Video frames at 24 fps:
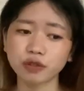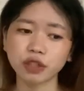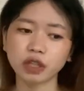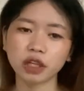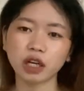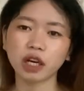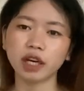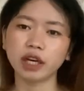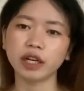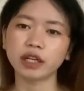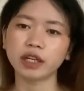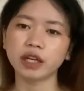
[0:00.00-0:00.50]

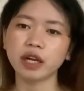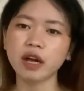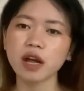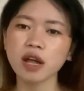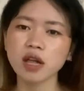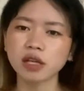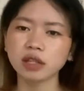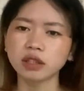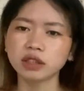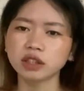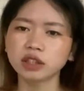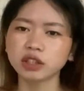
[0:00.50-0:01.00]
दिखाएगा
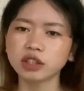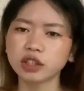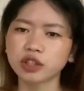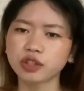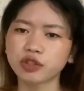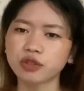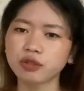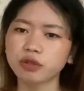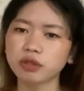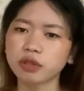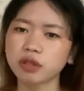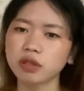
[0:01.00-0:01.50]

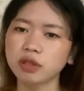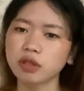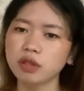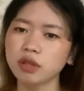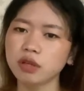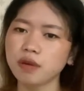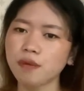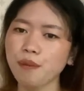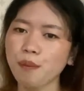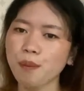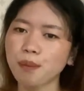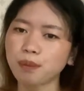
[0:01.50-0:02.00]

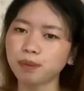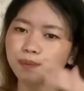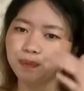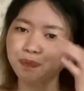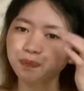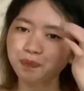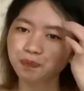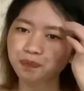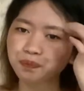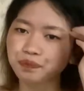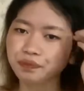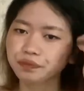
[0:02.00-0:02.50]

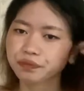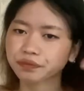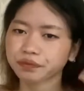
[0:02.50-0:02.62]
क्योंकि